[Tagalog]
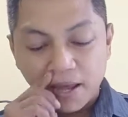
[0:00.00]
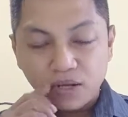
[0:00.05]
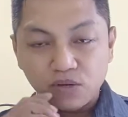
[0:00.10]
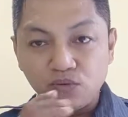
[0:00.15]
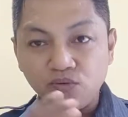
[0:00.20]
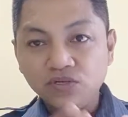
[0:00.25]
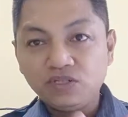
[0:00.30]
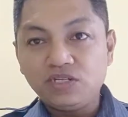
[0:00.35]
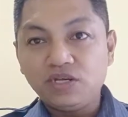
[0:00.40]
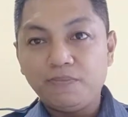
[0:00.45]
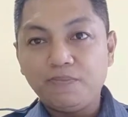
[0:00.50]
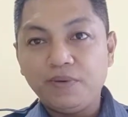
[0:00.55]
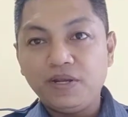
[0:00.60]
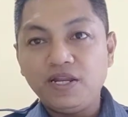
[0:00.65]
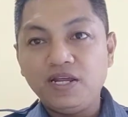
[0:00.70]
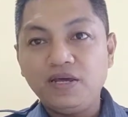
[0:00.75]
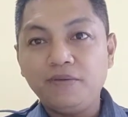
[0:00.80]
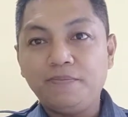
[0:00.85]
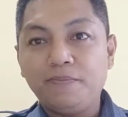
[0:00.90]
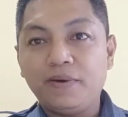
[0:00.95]
Kung si
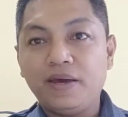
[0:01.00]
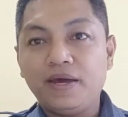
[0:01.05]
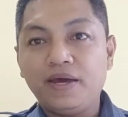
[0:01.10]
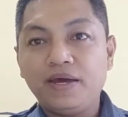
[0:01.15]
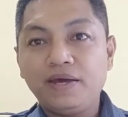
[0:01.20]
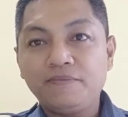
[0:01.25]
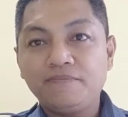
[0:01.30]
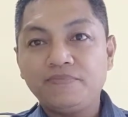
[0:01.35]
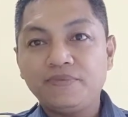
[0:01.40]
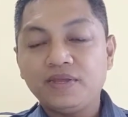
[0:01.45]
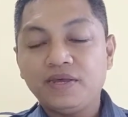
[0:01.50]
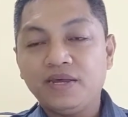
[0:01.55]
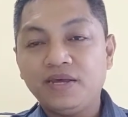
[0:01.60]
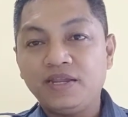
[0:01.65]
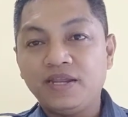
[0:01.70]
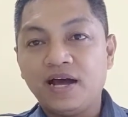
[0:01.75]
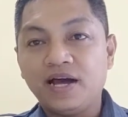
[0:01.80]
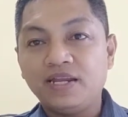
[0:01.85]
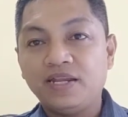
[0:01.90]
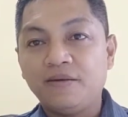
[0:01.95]
Felipe,
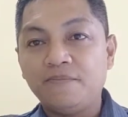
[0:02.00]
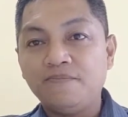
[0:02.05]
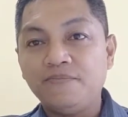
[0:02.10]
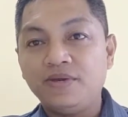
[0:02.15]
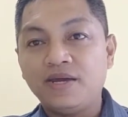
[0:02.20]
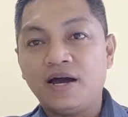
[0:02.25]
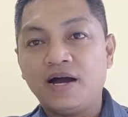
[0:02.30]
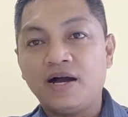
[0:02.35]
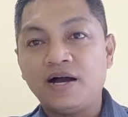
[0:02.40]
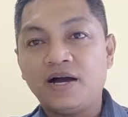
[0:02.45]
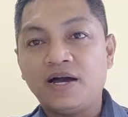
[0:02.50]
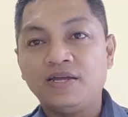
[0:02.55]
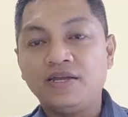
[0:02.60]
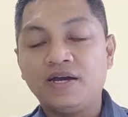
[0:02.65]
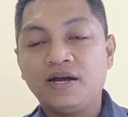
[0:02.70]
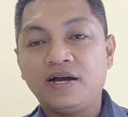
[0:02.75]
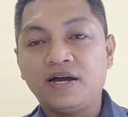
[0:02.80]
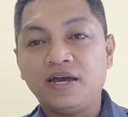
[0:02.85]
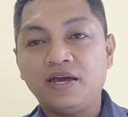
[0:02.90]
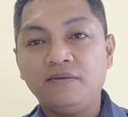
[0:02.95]
hinanap niya ang
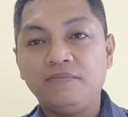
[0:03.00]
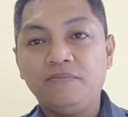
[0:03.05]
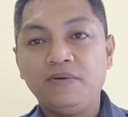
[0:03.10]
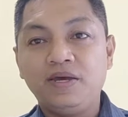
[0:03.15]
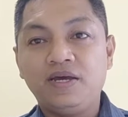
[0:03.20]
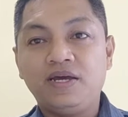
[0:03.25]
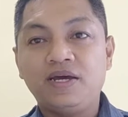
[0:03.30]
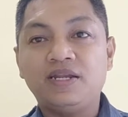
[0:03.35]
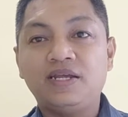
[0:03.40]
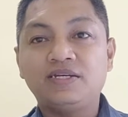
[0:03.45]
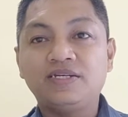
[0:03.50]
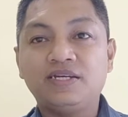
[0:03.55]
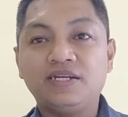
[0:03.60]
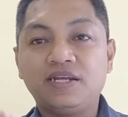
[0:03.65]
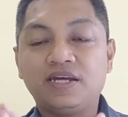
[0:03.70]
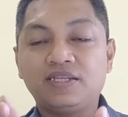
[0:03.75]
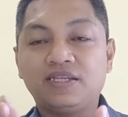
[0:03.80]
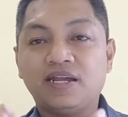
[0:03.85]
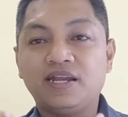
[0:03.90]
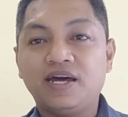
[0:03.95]
kanyang kaibigan na si
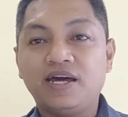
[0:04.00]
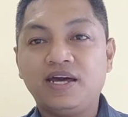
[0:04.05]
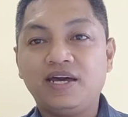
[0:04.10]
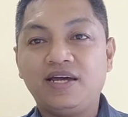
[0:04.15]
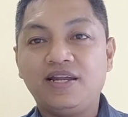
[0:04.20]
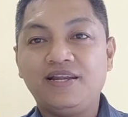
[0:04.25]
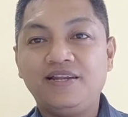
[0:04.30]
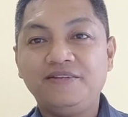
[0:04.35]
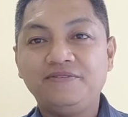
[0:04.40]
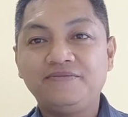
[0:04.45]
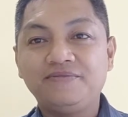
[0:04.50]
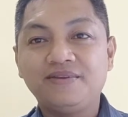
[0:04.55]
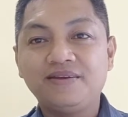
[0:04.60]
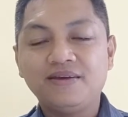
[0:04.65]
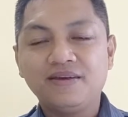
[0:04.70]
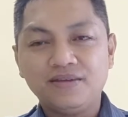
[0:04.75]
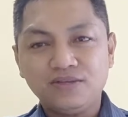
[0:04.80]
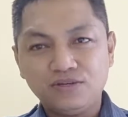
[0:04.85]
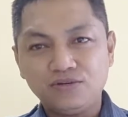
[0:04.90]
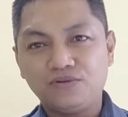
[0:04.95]
Nathanael,
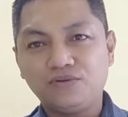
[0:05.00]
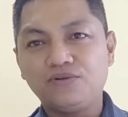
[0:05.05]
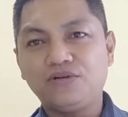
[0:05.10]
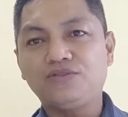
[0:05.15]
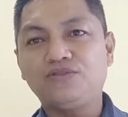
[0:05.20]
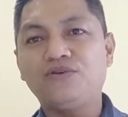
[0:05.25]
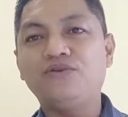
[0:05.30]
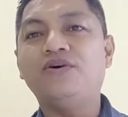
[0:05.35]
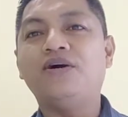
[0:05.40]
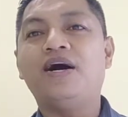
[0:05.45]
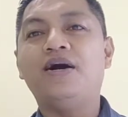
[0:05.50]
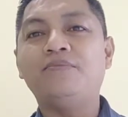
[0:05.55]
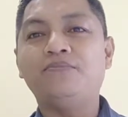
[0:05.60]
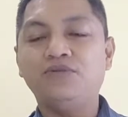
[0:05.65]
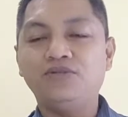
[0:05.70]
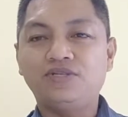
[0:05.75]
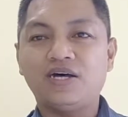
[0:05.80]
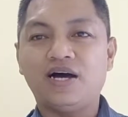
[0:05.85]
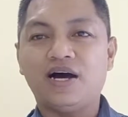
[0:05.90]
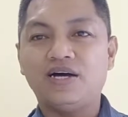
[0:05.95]
siguro ito yung
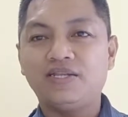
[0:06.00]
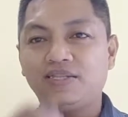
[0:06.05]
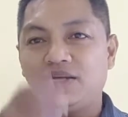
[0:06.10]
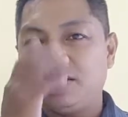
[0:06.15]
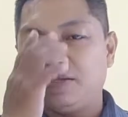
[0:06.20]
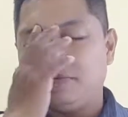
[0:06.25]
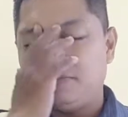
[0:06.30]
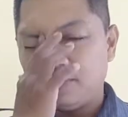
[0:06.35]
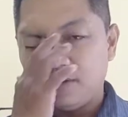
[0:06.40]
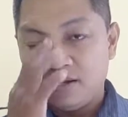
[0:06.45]
hamon sa atin.